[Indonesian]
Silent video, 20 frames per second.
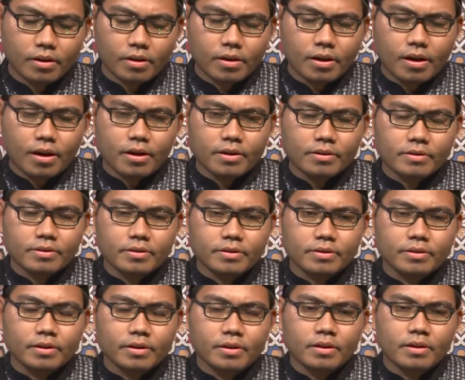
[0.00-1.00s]

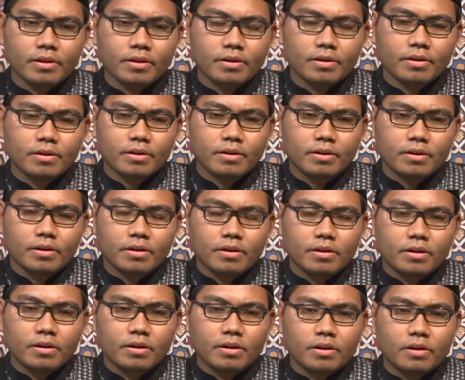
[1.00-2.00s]
artinya
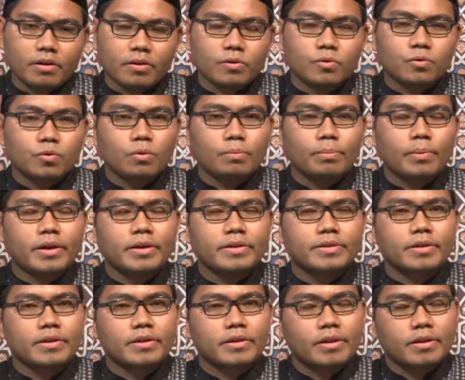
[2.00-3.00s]
Rasul
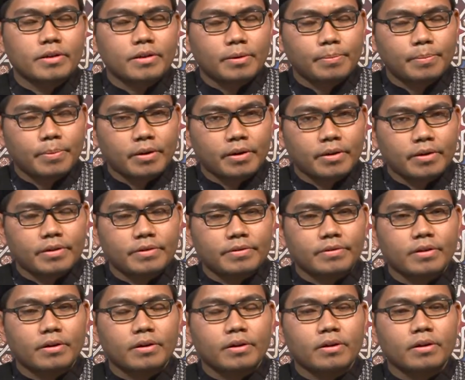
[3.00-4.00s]
mengajarkan kepada
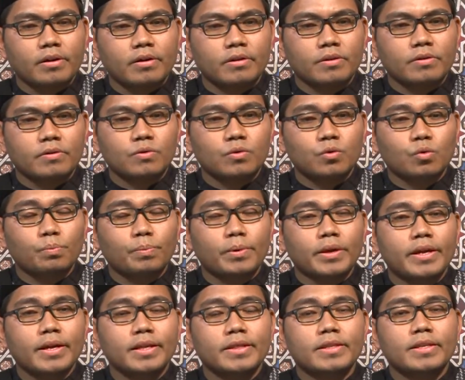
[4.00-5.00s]
kita
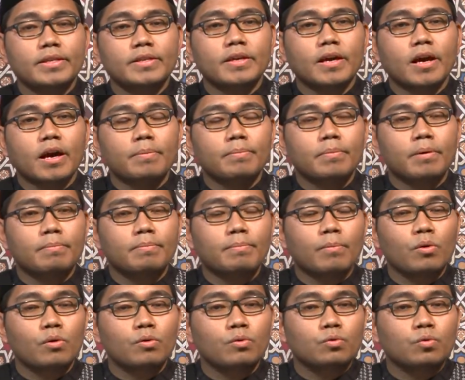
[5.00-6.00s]
supaya tidak
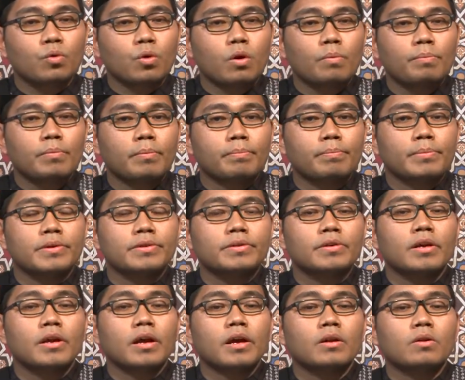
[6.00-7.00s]
memotong
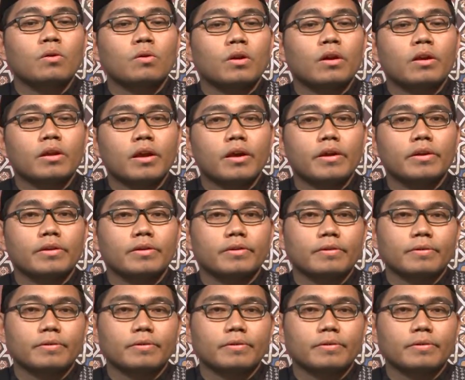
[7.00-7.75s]
pembicaraan orang lain